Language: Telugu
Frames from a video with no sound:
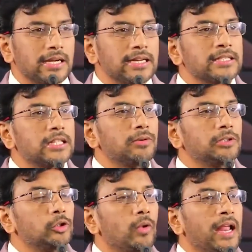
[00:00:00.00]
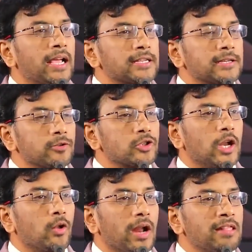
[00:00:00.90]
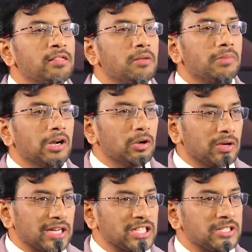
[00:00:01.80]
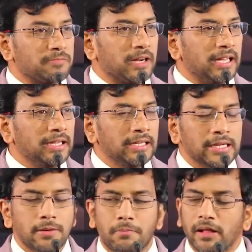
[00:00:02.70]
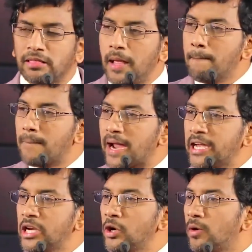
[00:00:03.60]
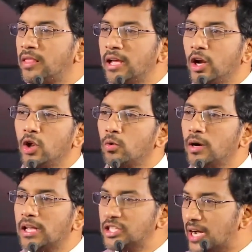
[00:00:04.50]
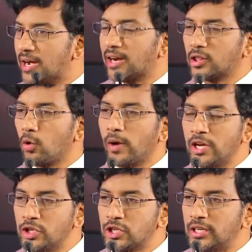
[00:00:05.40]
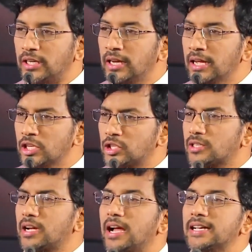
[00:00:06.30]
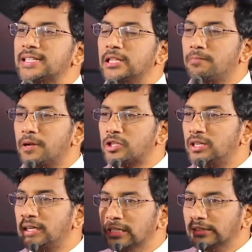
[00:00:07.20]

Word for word: శాస్త్రవేత్తలు అనేక సంవత్సరాలు రాత్రింబగళ్ళు కష్టపడి ప్రతి మైన్యూట్ థింగ్లో కూడా జాగ్రత్తను వహించి చక్కగా సిద్ధపరిచి